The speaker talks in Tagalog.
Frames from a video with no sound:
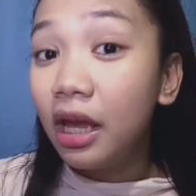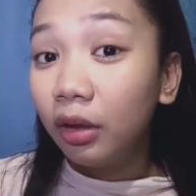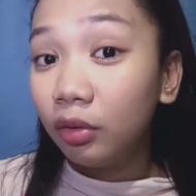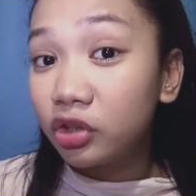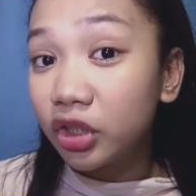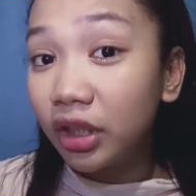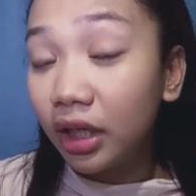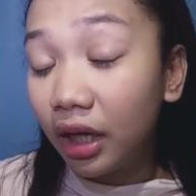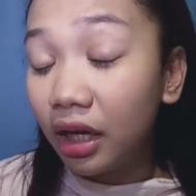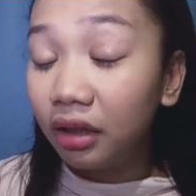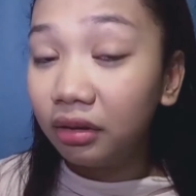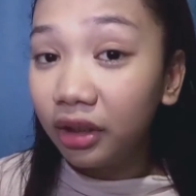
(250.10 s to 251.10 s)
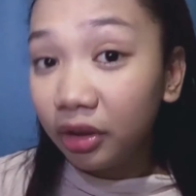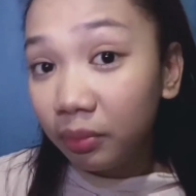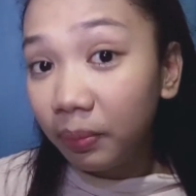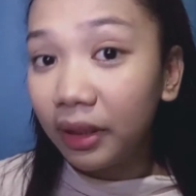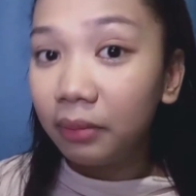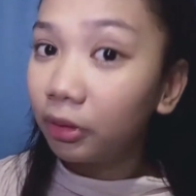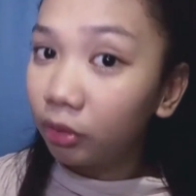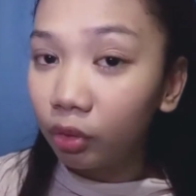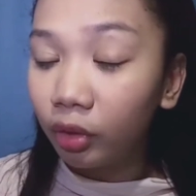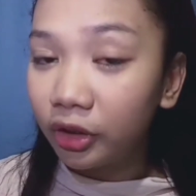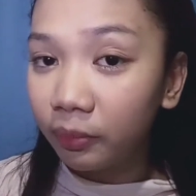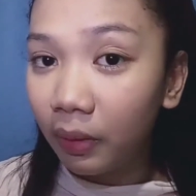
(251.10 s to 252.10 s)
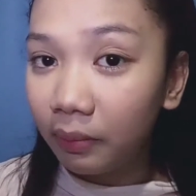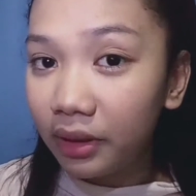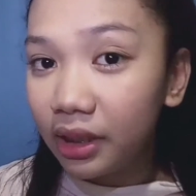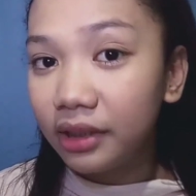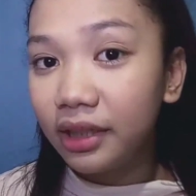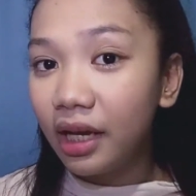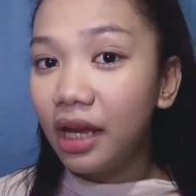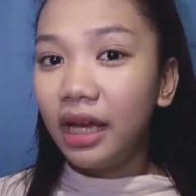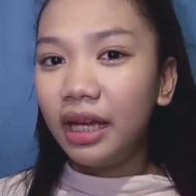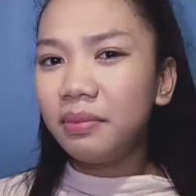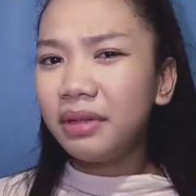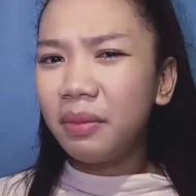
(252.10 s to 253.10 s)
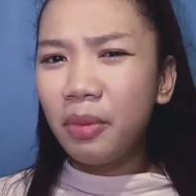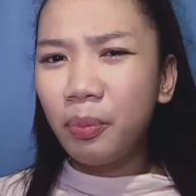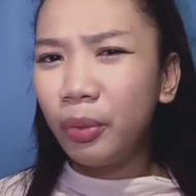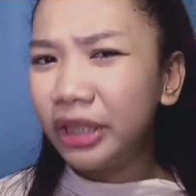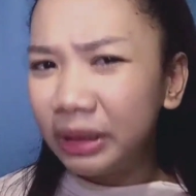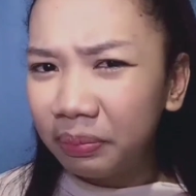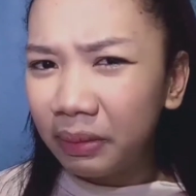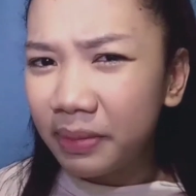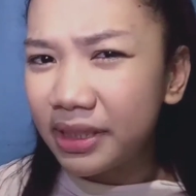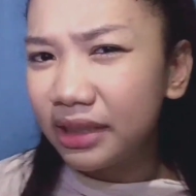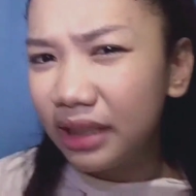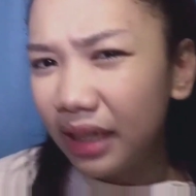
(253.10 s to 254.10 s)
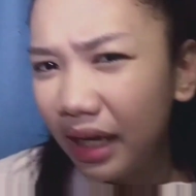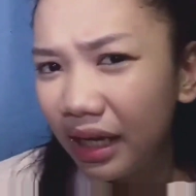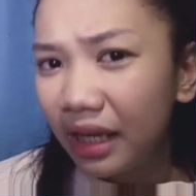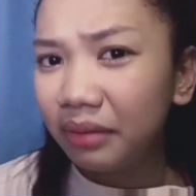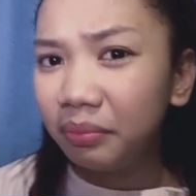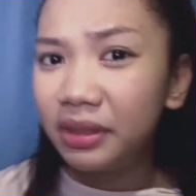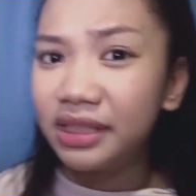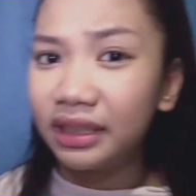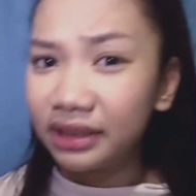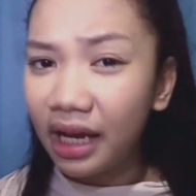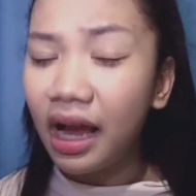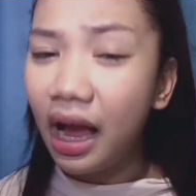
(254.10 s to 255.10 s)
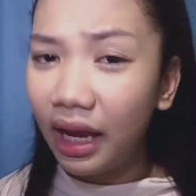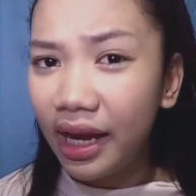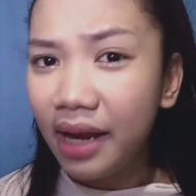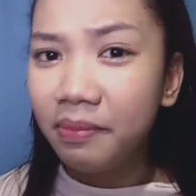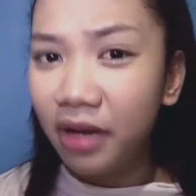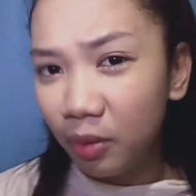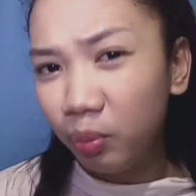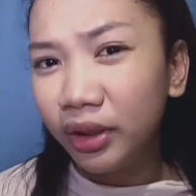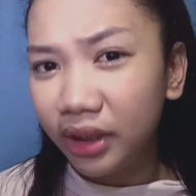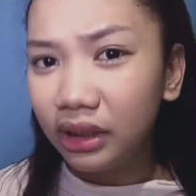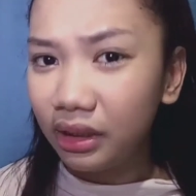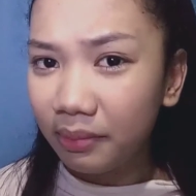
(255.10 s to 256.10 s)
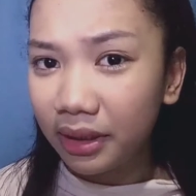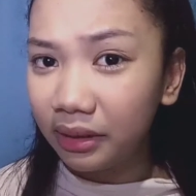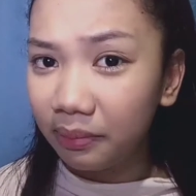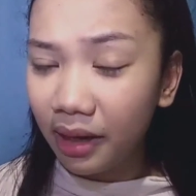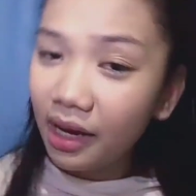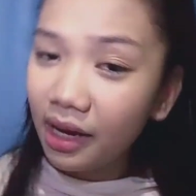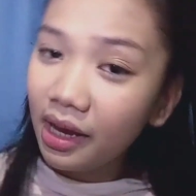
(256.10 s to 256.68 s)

gusto niya ng ganun pa rin, matulungan yung pamilya niya. Eh maraming pwedeng pagbisihan. Busy sa kaka-ML, pwede rin naman, di ba?